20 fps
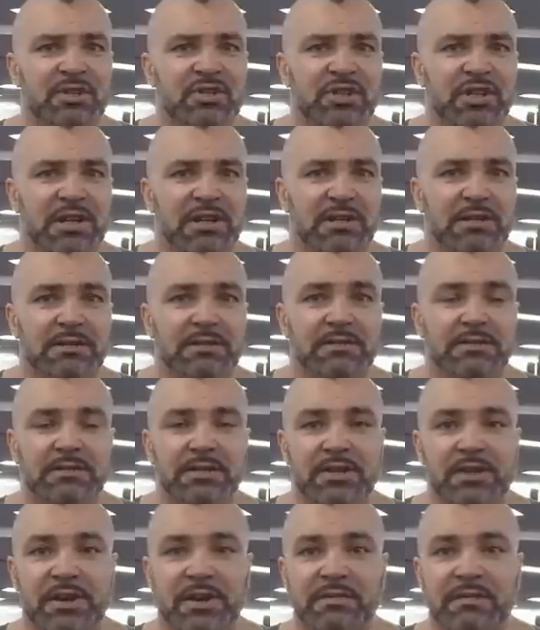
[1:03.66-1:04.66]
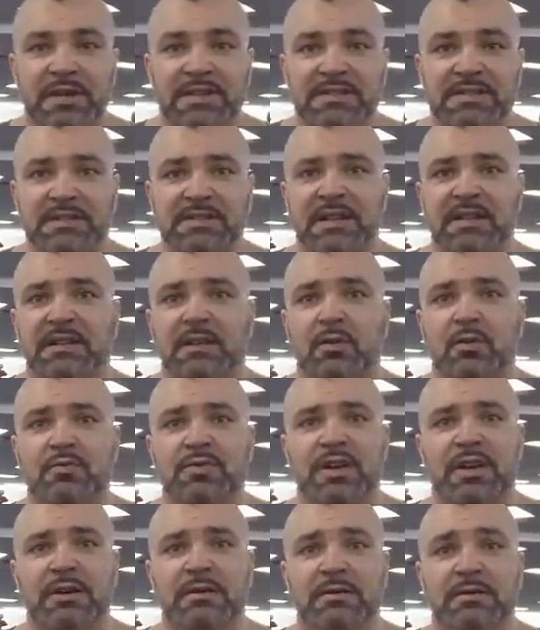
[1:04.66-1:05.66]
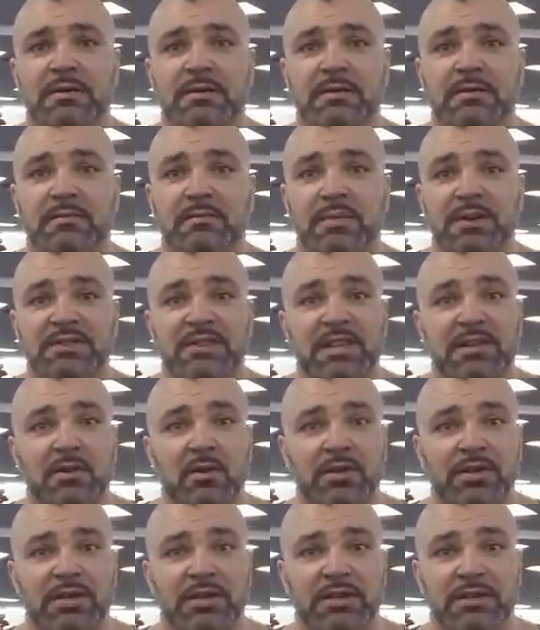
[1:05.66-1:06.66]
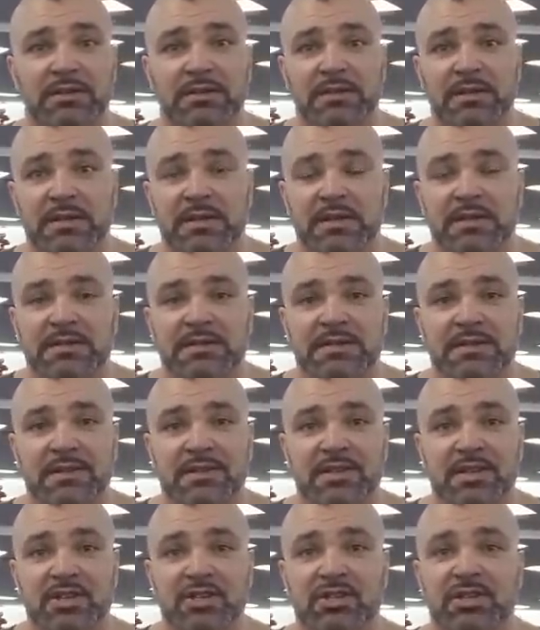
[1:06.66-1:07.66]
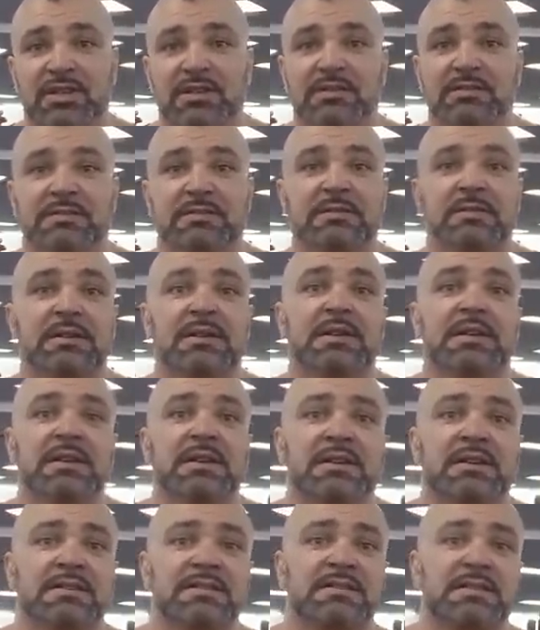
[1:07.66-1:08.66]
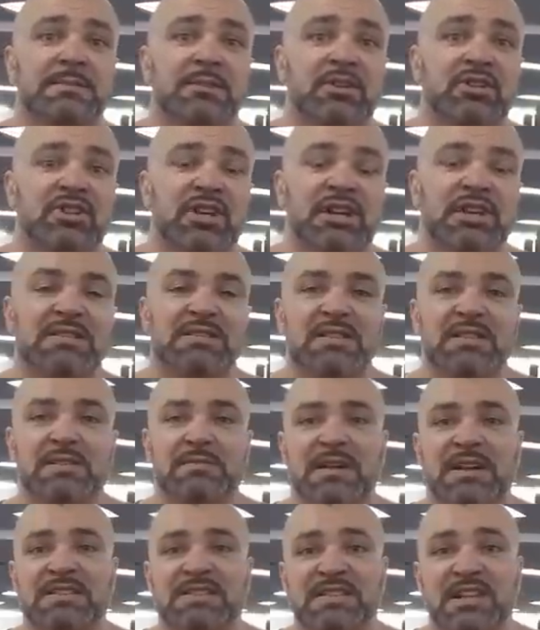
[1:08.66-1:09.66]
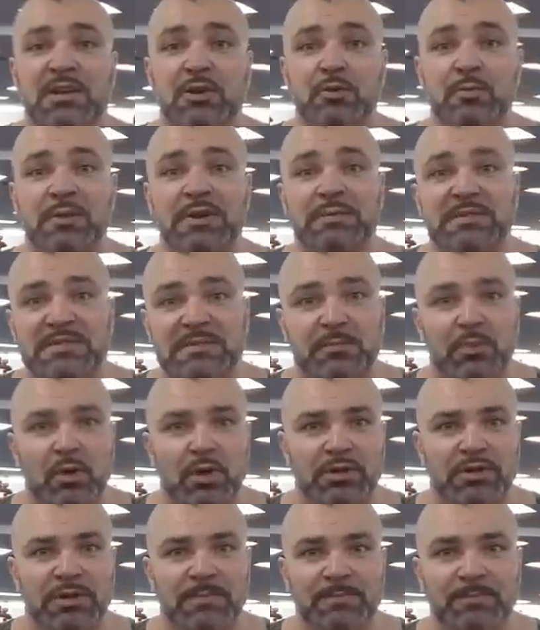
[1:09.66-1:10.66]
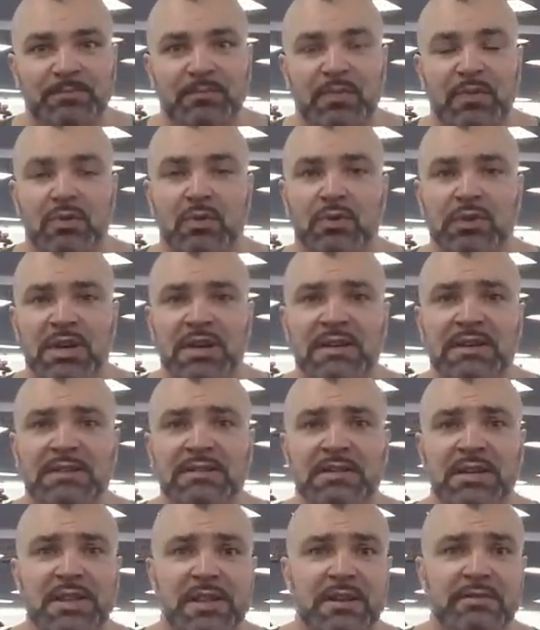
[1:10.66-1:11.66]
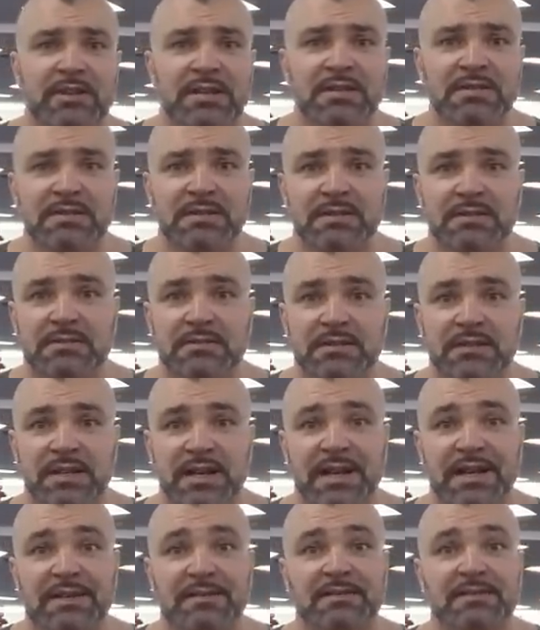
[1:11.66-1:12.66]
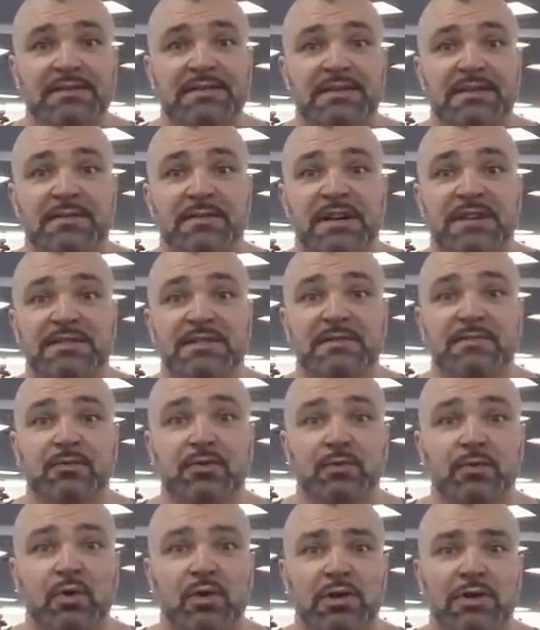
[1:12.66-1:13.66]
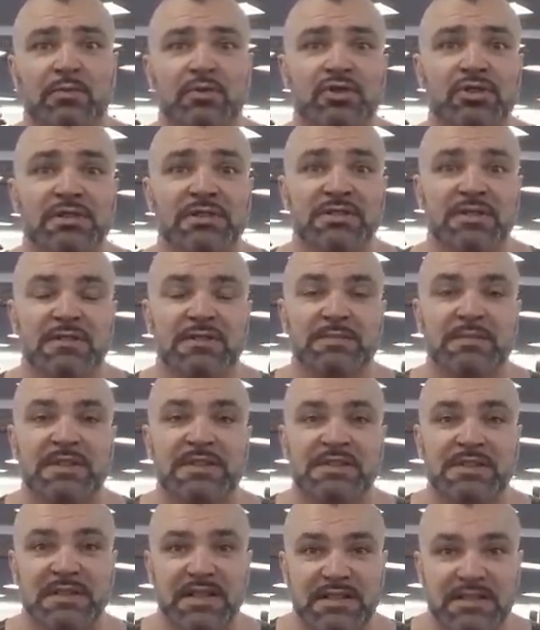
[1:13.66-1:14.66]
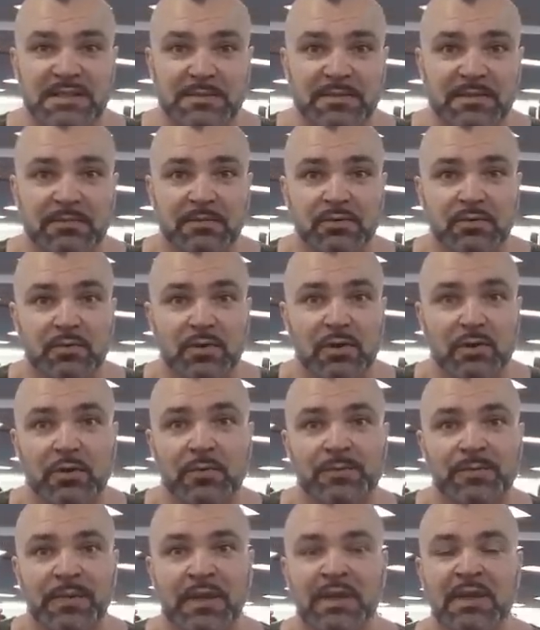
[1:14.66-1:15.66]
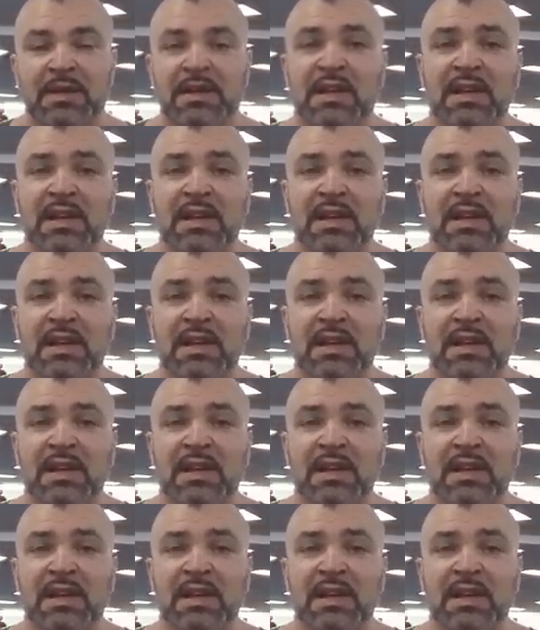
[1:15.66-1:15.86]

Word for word: запрещали тренироваться, так как у меня патология сердечная. Запрещали заниматься любым спортом. Но я тренировался. Я занимался футболом, учился в спецклассе по футболу.